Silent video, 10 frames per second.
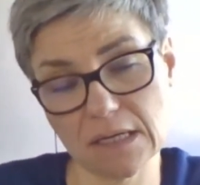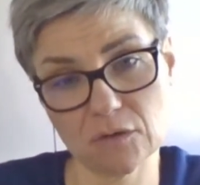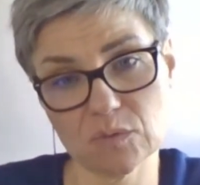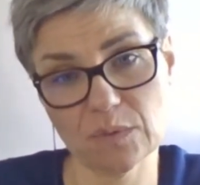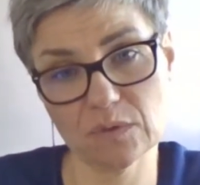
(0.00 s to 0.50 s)

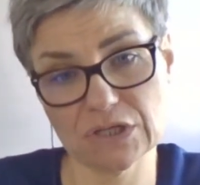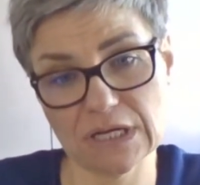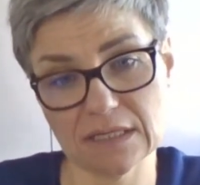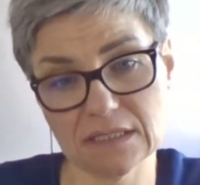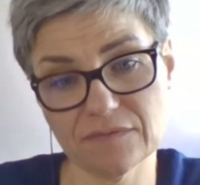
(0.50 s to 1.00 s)
jako
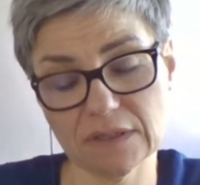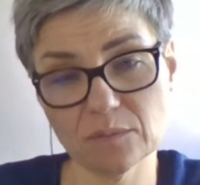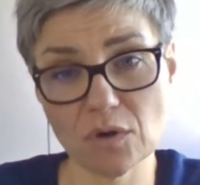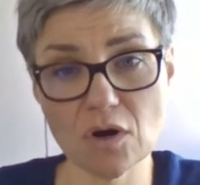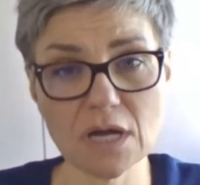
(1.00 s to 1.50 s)
społeczeństwa. No
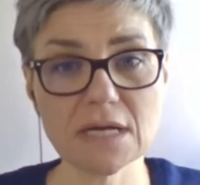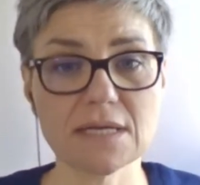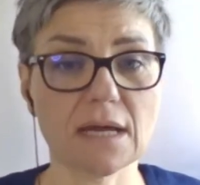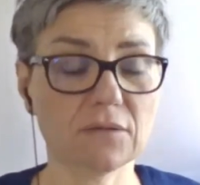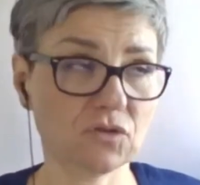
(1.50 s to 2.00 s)
bo
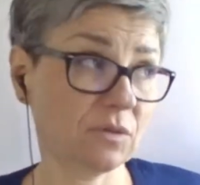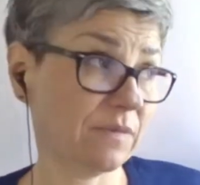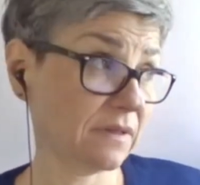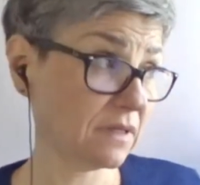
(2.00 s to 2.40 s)
jak to się odbędzie?